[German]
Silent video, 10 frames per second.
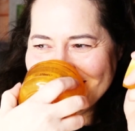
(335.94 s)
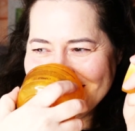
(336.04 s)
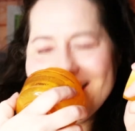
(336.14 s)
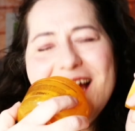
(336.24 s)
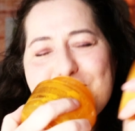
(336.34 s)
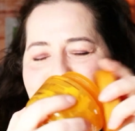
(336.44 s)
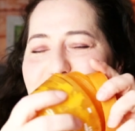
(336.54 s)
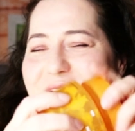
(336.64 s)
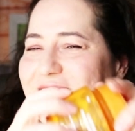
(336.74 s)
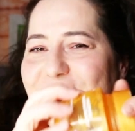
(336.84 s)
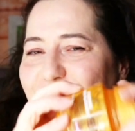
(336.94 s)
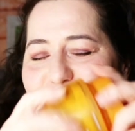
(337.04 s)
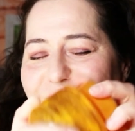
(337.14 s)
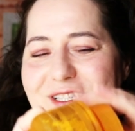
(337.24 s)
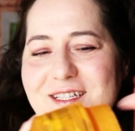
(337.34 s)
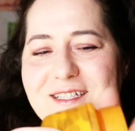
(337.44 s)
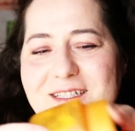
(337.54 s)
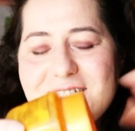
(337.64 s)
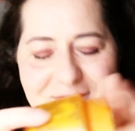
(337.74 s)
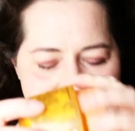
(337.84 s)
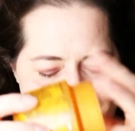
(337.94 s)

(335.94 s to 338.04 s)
Ja, blumig, nicht fruchtig. Ich war